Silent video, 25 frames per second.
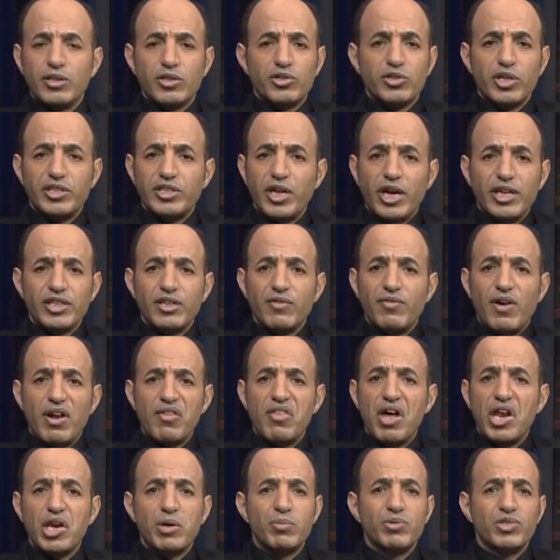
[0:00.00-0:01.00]
تستطيع أن
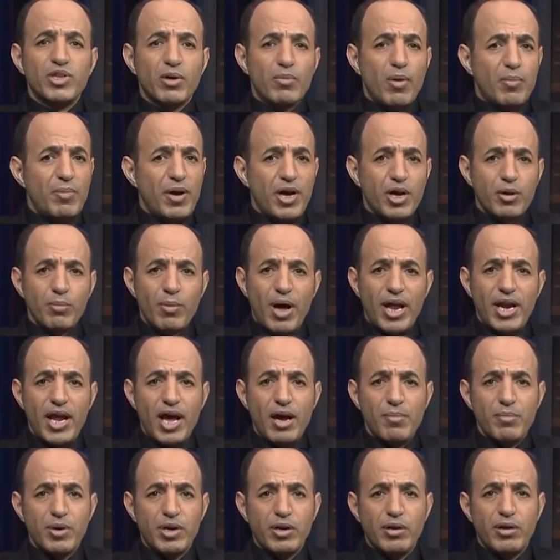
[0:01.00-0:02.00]
تفعل ذلك بسبب
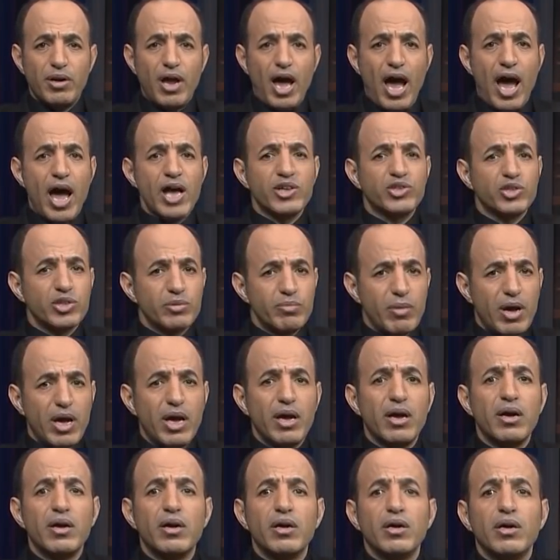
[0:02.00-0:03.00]
حرمانها من عاصمة